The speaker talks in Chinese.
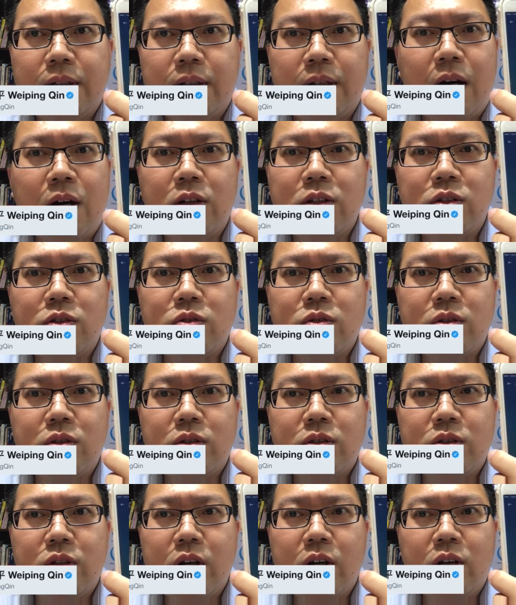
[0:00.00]
然后就
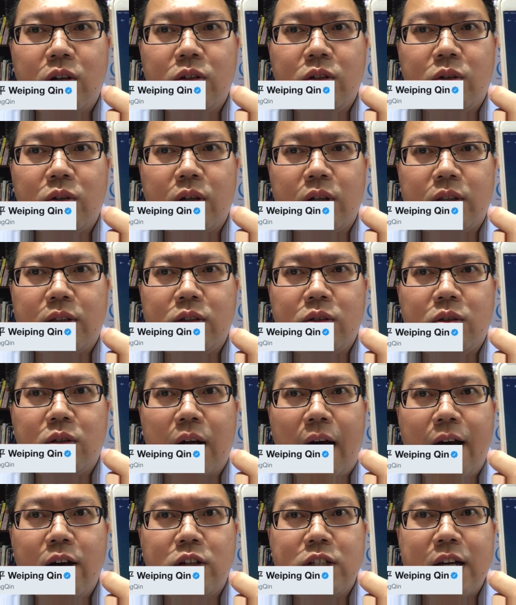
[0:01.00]
最后有就
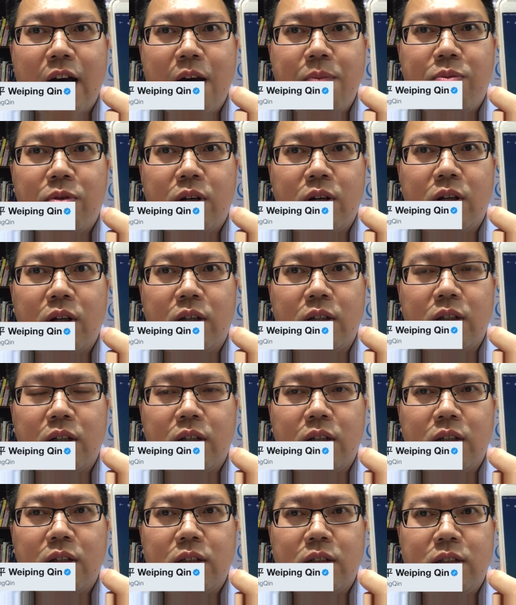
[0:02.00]
还有下一步的
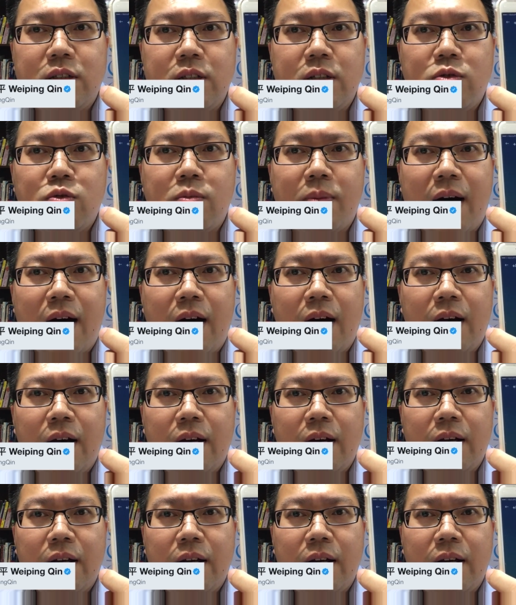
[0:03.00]
记录吗？